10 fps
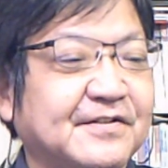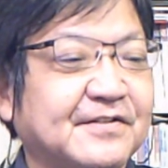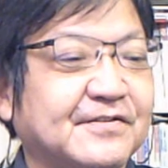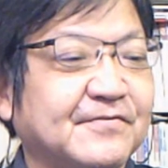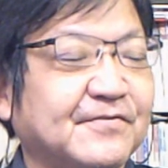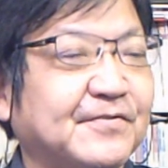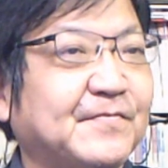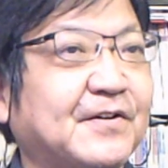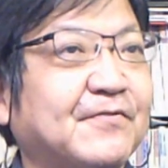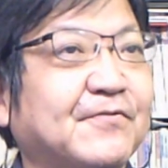えーと、
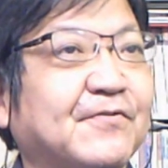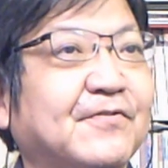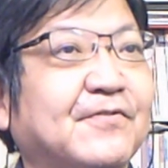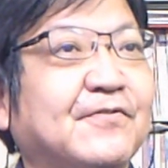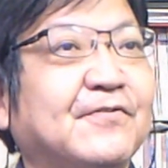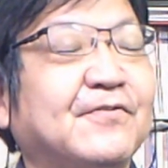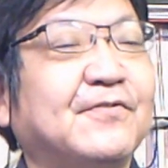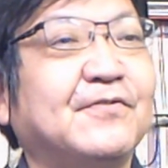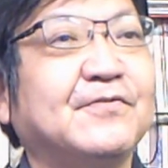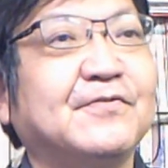今
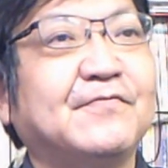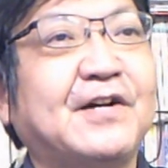頃、